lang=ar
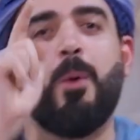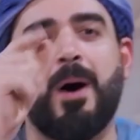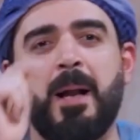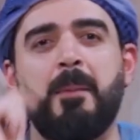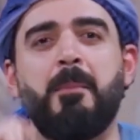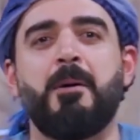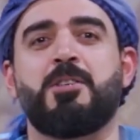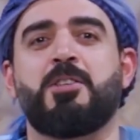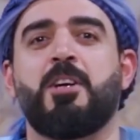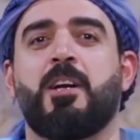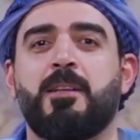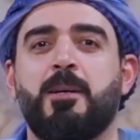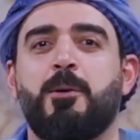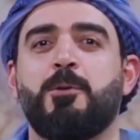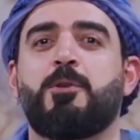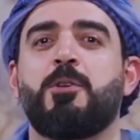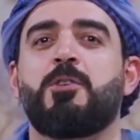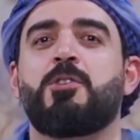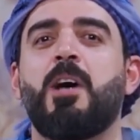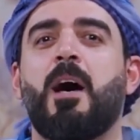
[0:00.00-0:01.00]
ورا ما
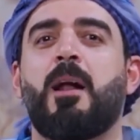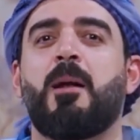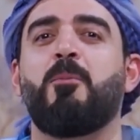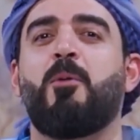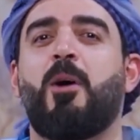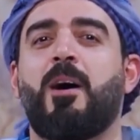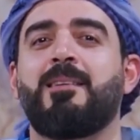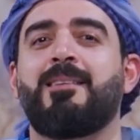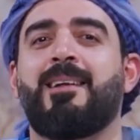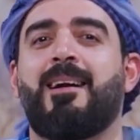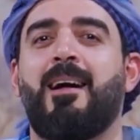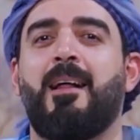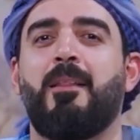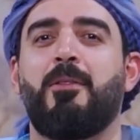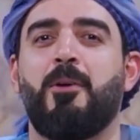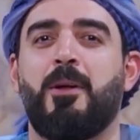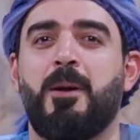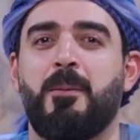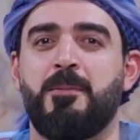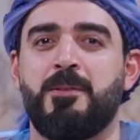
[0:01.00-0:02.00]
شردوا تجار المخدرات
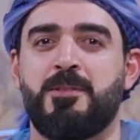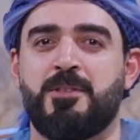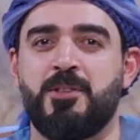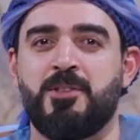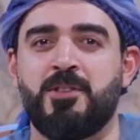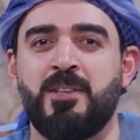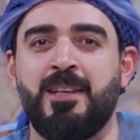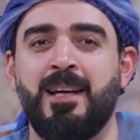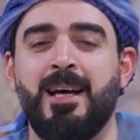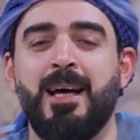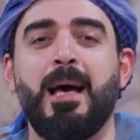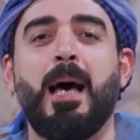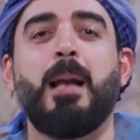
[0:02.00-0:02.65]
ذولا من السجن